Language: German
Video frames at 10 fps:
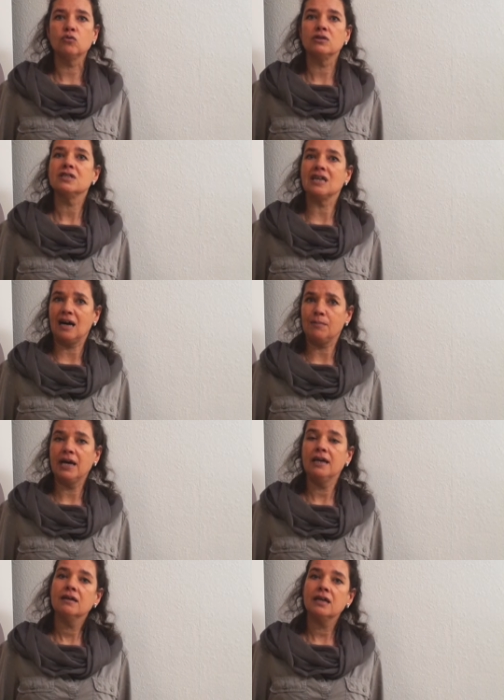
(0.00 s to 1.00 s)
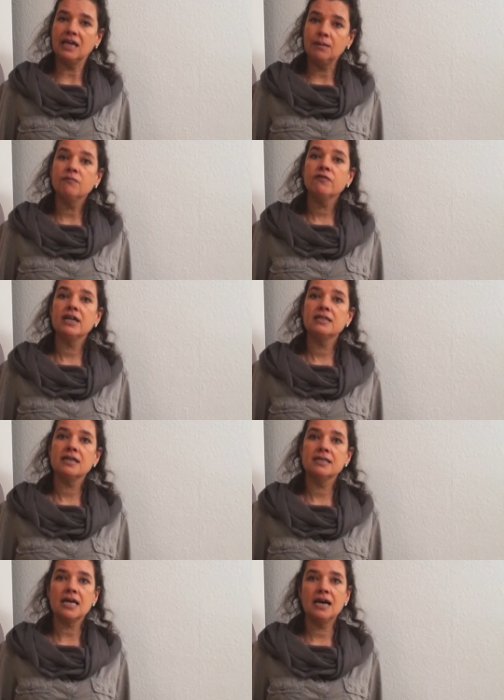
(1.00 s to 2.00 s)
und dabei ebenfalls
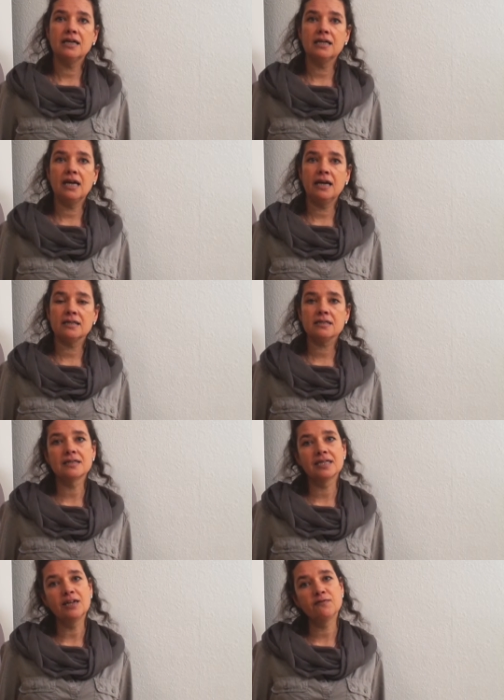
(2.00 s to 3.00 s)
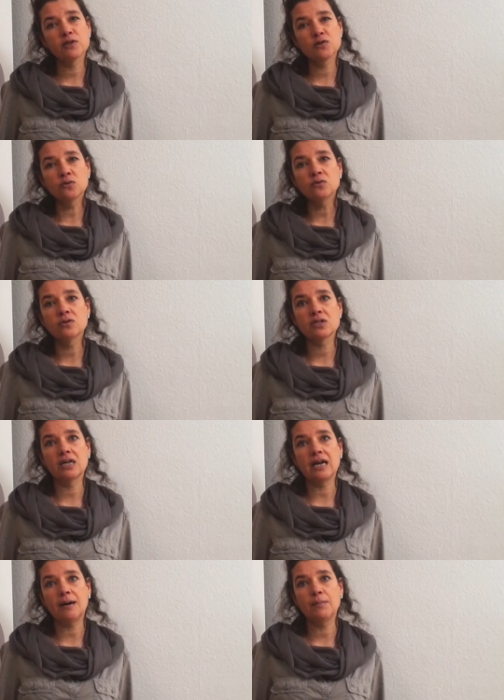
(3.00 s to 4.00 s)
als einer der ersten den Versuch
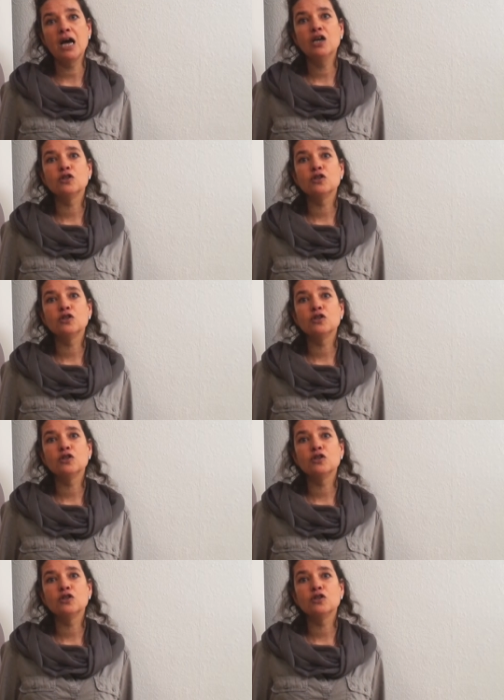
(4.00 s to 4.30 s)
unternahm,